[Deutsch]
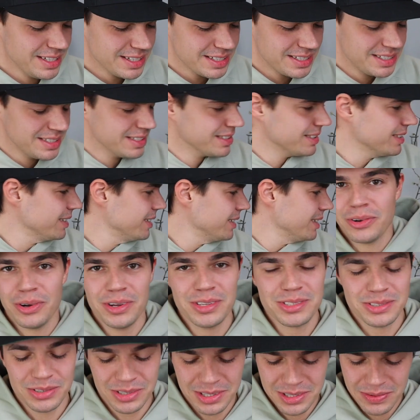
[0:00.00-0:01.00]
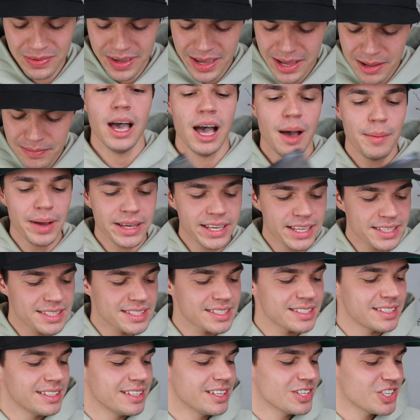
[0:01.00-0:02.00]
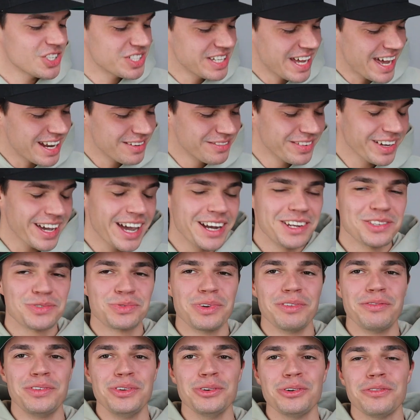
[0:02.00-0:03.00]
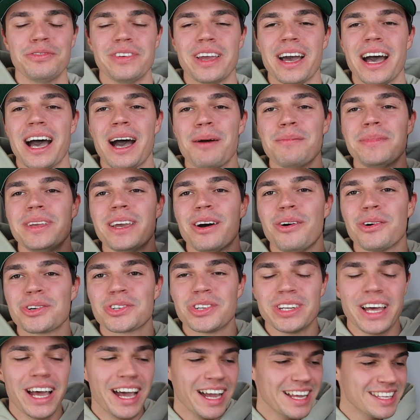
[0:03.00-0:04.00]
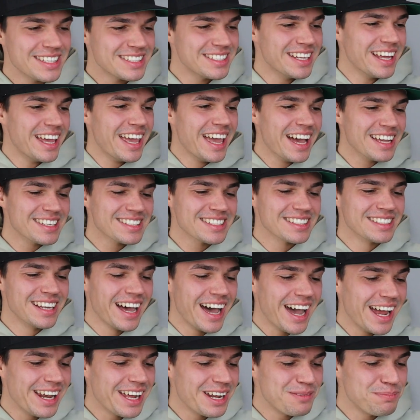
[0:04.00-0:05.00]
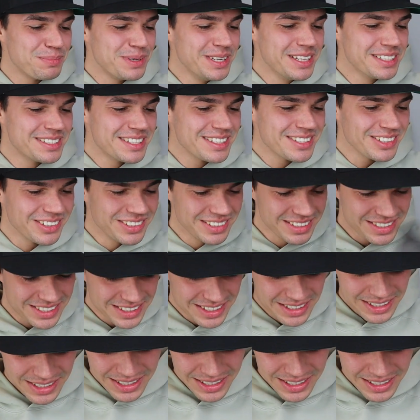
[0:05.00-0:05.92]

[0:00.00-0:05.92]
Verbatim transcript: liegt hier kreuz und quer. Aber jetzt starten wir rein ins Review. Wir haben hier auch schon eins der ersten Highlight-Pieces und